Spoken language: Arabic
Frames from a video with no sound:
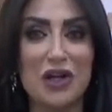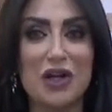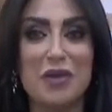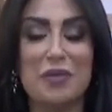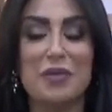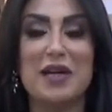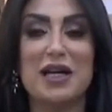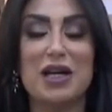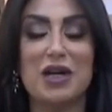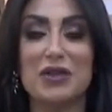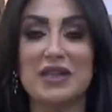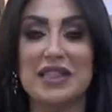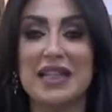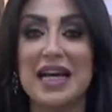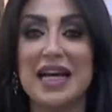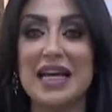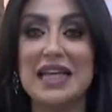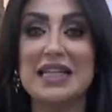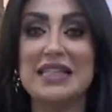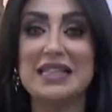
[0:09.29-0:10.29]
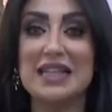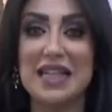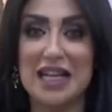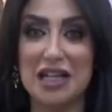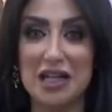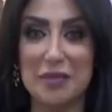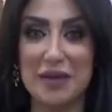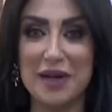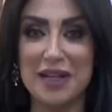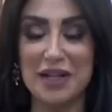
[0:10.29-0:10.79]
بياخذ الحيز
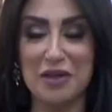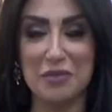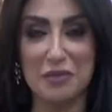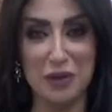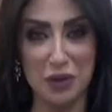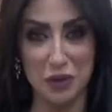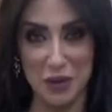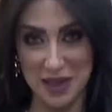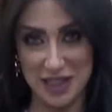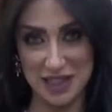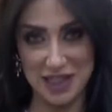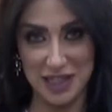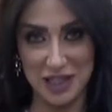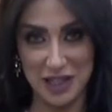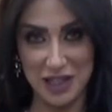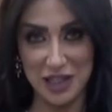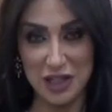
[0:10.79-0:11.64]
الأكبر من وقتها